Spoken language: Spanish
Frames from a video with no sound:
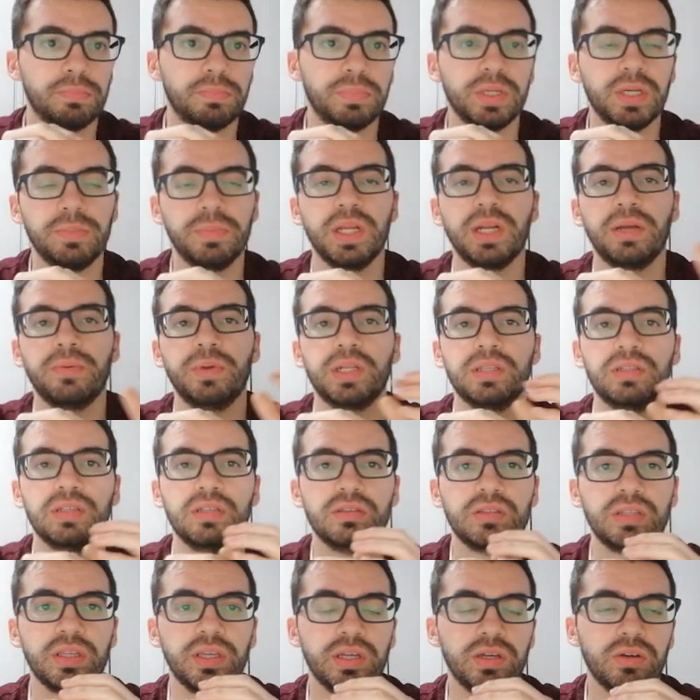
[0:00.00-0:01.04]
primera
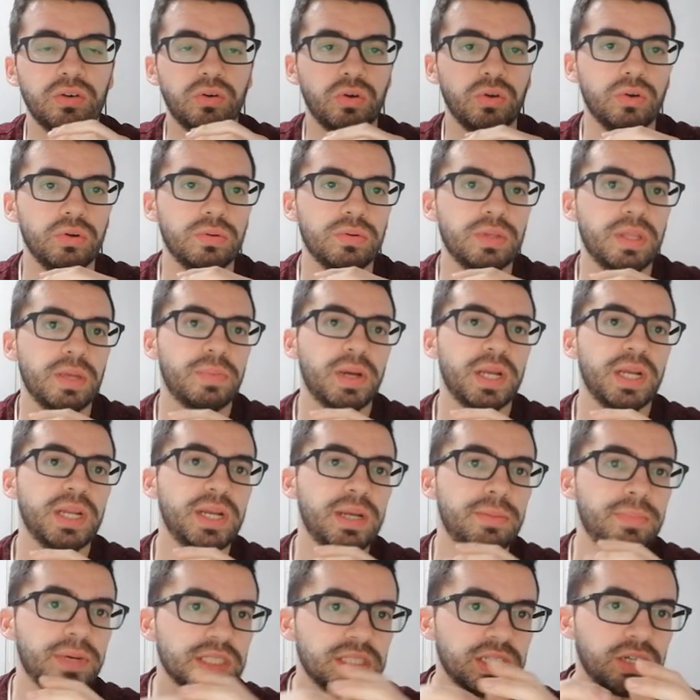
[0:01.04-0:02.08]
vertiente con, de
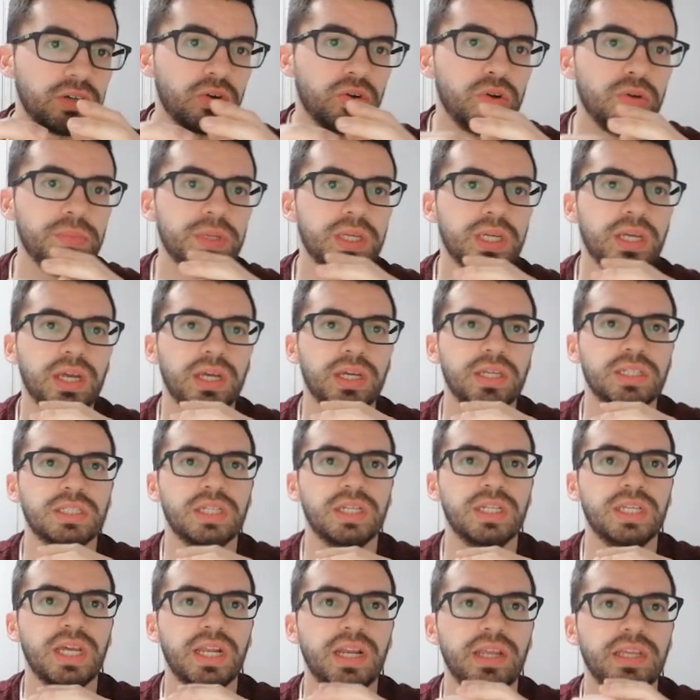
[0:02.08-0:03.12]
manera más económica que
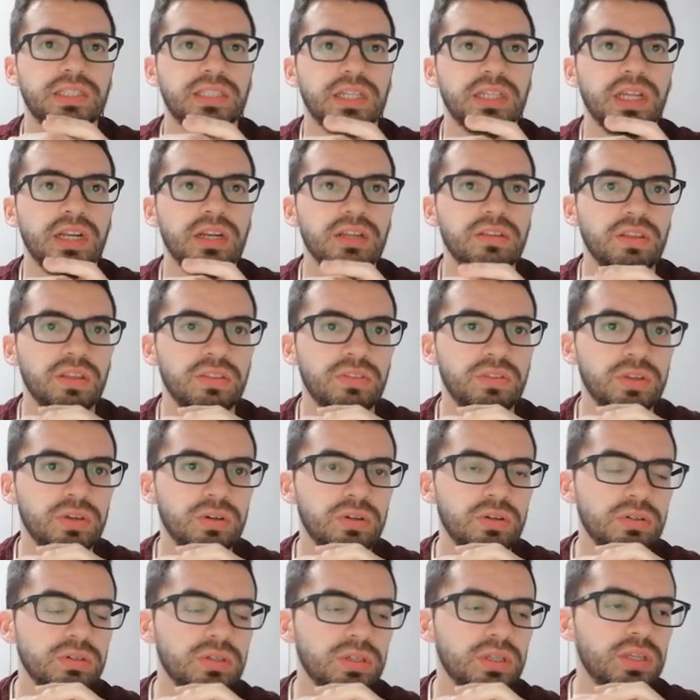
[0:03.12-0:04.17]
sería la de
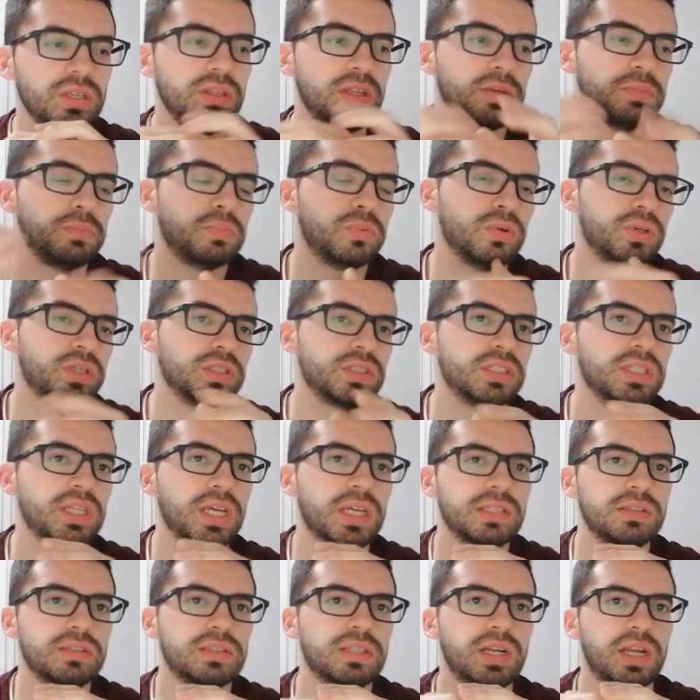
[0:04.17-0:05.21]
señalización y después ya
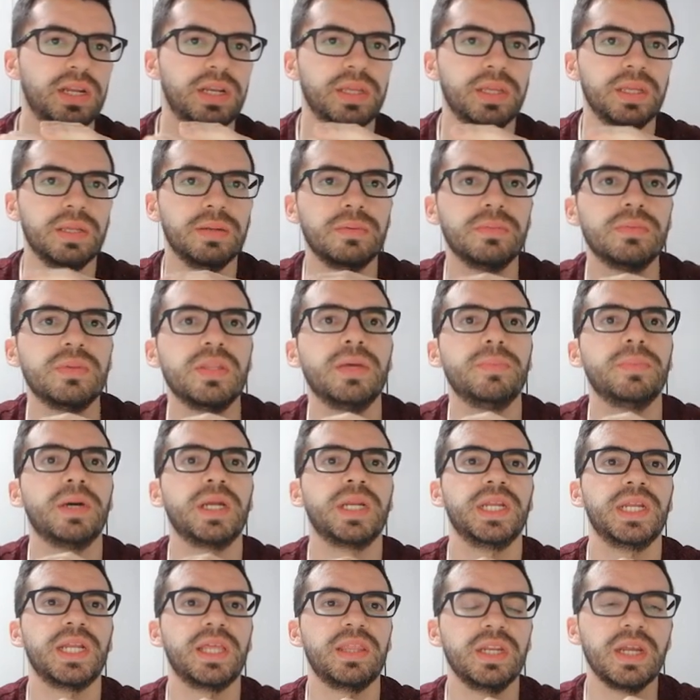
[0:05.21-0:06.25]
entrar en, de
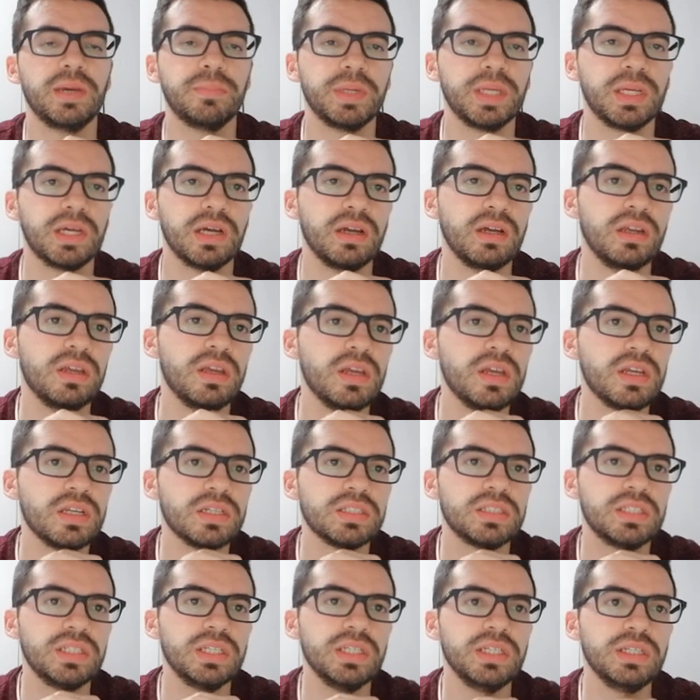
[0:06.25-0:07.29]
manera dinámica
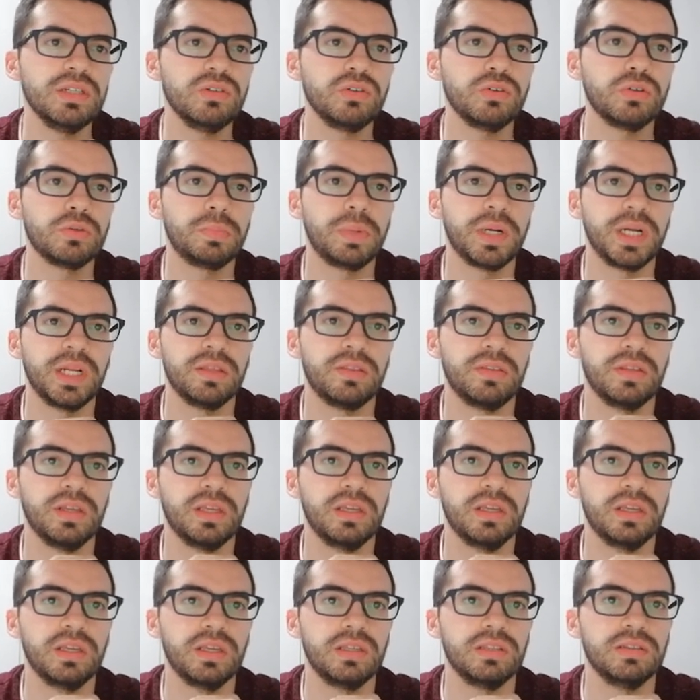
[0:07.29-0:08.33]
si nos
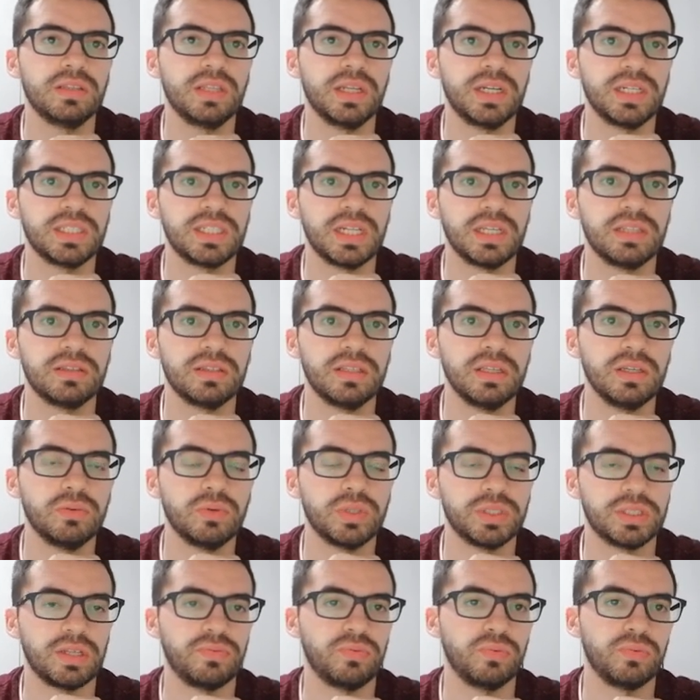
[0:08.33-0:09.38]
parece interesante
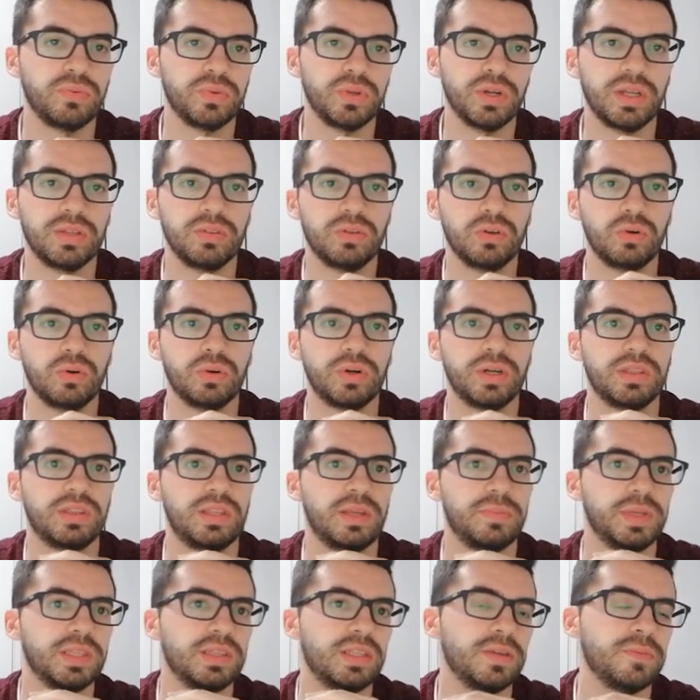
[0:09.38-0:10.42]
o está funcionando
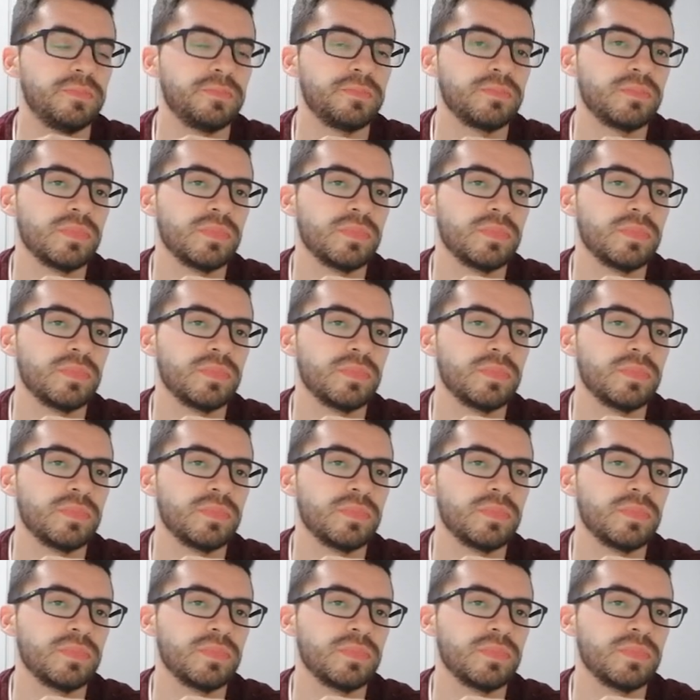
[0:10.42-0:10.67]
correctamente.